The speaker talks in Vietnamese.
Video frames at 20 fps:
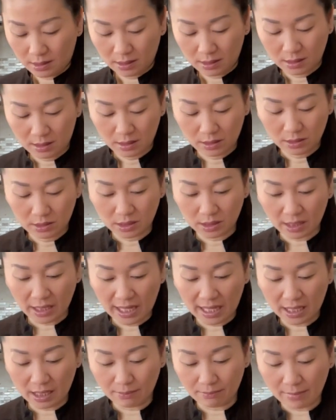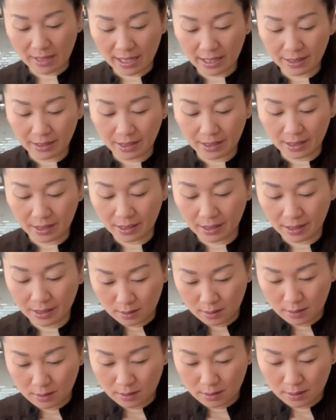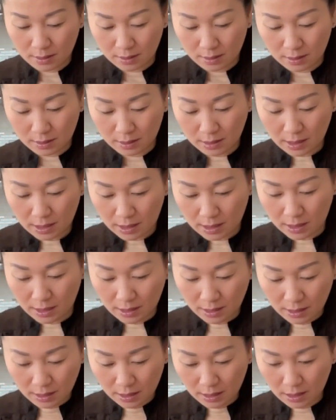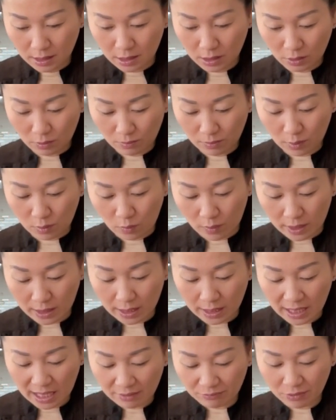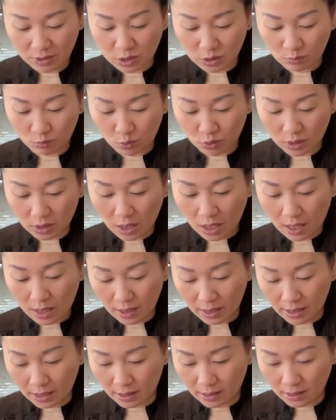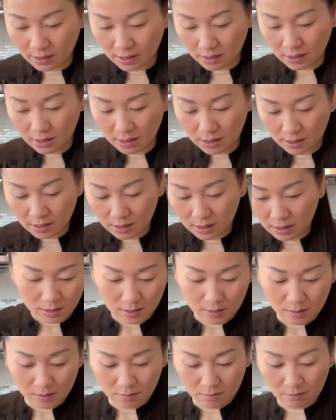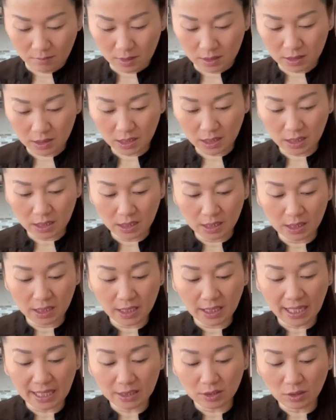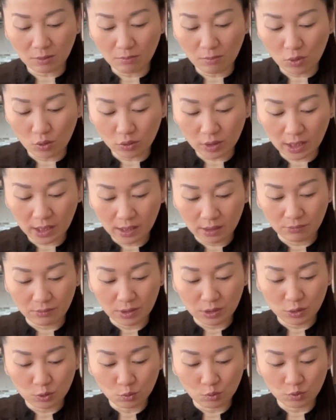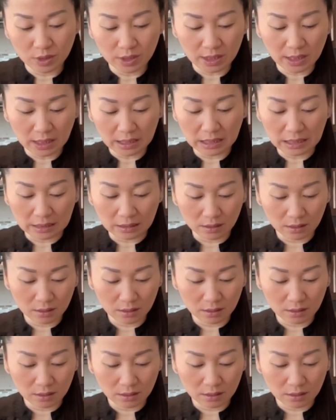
Cứ chỉ calamari. Là lấy nhóm khoảng là cắt với chị bốn con này. Bỏ sân thì dân cắt vô một á, vì dù cho nâng tiệt.